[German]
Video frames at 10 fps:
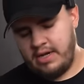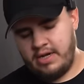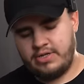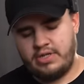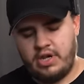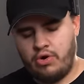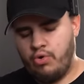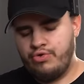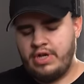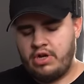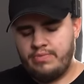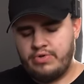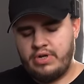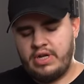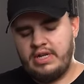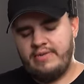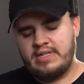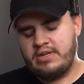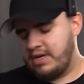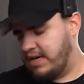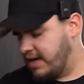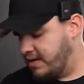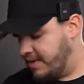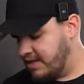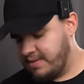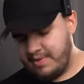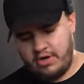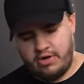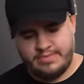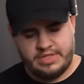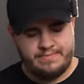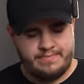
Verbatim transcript: Also eine rote Kryptokerine, was auch lange Blätter bekommt.